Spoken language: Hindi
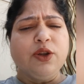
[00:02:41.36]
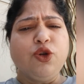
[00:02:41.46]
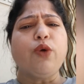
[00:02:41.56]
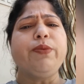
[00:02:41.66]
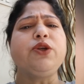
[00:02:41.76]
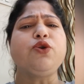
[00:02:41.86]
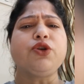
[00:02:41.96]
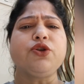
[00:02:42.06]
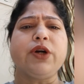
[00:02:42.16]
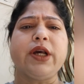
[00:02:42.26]
जो भी
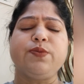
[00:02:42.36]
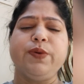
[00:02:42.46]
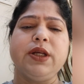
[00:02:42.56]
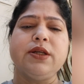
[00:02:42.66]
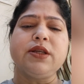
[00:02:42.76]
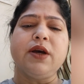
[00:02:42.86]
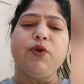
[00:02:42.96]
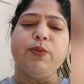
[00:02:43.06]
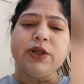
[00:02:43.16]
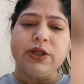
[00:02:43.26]
छोटे छोटे एक्सपीरियंस है वो
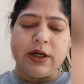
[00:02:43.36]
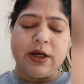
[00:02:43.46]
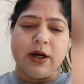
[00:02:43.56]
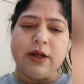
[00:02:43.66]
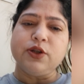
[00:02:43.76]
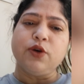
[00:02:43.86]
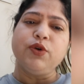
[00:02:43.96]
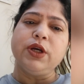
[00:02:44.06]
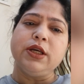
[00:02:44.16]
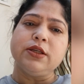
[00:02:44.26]
मैं शेयर करना
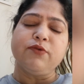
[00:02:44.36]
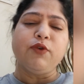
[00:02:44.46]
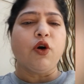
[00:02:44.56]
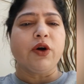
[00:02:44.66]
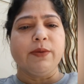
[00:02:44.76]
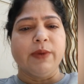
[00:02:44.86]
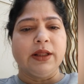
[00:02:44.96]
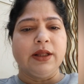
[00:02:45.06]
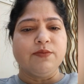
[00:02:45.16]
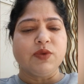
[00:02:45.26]
चाहूंगी इस ब्लॉग के
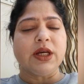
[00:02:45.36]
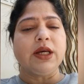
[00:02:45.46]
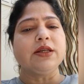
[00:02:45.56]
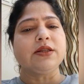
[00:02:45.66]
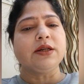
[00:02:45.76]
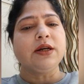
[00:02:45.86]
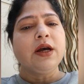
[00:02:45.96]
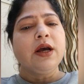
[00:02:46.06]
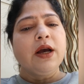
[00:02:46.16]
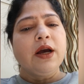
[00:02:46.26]
माध्यम से इस
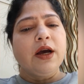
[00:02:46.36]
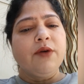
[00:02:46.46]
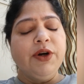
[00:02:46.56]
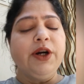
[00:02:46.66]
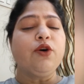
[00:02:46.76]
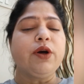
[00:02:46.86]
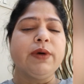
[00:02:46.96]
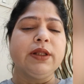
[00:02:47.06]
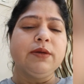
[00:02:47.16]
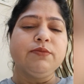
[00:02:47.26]
वीडियो के
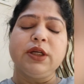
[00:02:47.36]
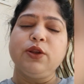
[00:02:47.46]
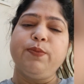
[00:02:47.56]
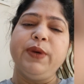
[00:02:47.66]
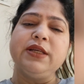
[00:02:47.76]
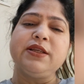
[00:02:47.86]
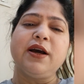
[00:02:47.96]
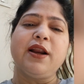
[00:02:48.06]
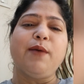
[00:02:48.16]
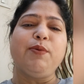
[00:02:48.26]
माध्यम से तो प्लीज
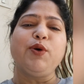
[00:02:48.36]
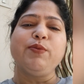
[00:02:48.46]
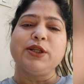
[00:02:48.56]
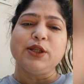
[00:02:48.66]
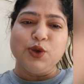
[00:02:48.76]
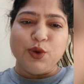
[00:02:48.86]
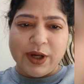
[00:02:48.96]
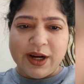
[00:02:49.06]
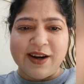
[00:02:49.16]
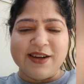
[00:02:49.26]
अगर आप लोग मेरे से जुड़े
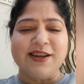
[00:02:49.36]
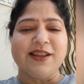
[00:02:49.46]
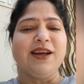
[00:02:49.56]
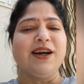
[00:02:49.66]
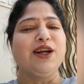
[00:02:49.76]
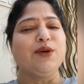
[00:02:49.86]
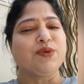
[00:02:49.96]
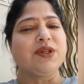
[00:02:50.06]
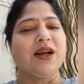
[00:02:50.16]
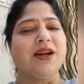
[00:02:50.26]
रहना चाहते हैं टिप्स
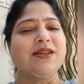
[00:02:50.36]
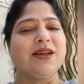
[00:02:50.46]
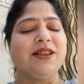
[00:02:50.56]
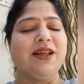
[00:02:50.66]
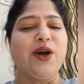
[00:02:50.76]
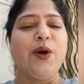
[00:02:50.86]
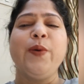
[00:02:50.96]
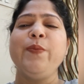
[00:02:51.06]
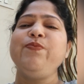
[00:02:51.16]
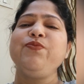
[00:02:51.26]
जानना चाहते
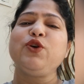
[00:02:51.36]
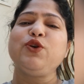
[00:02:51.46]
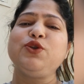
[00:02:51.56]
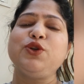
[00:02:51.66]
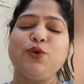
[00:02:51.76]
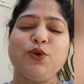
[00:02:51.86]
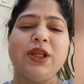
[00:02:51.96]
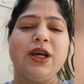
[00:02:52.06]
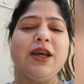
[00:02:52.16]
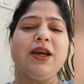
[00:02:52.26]
हैं तो जरूर
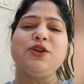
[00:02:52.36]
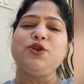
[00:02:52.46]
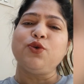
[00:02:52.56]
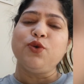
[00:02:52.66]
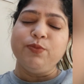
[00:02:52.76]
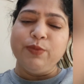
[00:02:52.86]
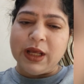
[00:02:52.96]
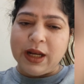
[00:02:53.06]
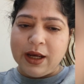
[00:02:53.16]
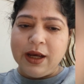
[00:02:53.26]
देखिए जरूर
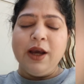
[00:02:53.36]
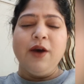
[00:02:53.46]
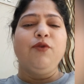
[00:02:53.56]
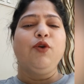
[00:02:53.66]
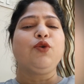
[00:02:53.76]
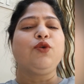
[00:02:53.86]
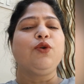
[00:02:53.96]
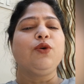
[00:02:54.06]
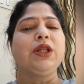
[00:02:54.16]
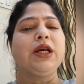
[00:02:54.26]
मेरे ब्लॉग को
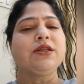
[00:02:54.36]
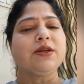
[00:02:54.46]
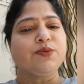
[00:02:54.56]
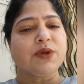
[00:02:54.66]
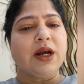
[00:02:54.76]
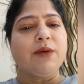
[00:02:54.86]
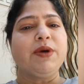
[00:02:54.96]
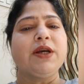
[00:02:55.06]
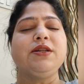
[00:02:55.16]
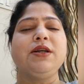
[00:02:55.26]
देखिए सब्सक्राइब
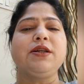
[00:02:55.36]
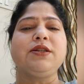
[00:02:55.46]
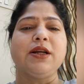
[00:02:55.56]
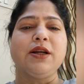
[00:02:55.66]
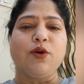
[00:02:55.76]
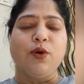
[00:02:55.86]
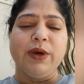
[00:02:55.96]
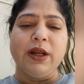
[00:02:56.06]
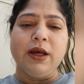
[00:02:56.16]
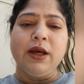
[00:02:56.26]
कीजिए चैनल को
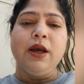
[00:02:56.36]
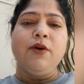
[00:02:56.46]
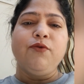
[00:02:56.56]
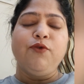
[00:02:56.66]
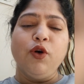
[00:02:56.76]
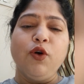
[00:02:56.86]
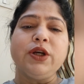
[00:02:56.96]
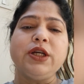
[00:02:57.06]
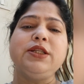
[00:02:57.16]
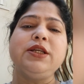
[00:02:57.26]
मेरे फॉलो
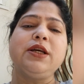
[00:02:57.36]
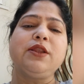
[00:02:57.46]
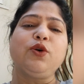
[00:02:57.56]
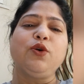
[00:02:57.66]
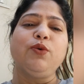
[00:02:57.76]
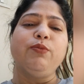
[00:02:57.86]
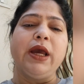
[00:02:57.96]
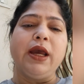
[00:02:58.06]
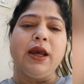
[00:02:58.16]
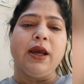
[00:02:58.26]
कीजिए तो
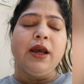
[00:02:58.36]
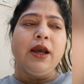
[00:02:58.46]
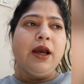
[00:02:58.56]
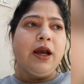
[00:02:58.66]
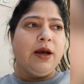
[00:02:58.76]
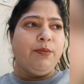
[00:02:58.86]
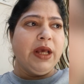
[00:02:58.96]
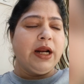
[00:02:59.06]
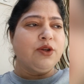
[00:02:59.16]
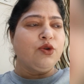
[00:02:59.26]
मैं आ,
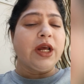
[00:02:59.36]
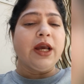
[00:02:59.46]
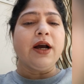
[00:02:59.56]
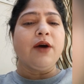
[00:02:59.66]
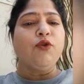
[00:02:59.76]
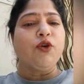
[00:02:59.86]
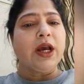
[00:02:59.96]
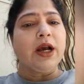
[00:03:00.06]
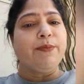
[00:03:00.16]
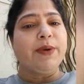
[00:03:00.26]
मेरा जो रहेगा वो
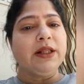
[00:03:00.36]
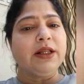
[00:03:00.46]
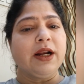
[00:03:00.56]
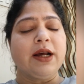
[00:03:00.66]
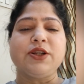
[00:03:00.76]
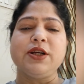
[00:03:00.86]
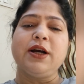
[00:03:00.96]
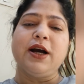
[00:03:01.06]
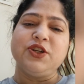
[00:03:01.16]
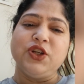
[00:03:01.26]
रहेगा प्रीत कलेक्शन
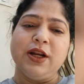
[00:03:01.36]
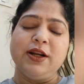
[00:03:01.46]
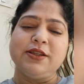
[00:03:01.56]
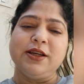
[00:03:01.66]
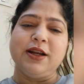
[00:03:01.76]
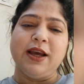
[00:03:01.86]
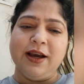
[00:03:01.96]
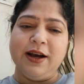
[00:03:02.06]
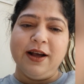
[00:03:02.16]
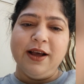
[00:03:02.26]
का आशियाना से
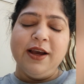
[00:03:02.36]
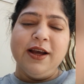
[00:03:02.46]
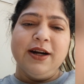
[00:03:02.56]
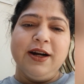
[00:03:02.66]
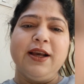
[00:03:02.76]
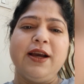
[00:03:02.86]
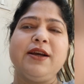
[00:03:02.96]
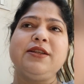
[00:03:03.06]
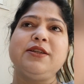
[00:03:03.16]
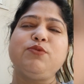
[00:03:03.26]
रहेगा ठीक
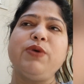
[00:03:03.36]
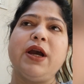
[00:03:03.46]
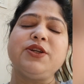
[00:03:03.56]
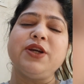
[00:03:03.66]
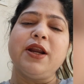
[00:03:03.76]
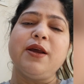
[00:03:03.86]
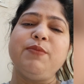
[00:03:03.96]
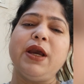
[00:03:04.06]
है जिसमें आशियाना में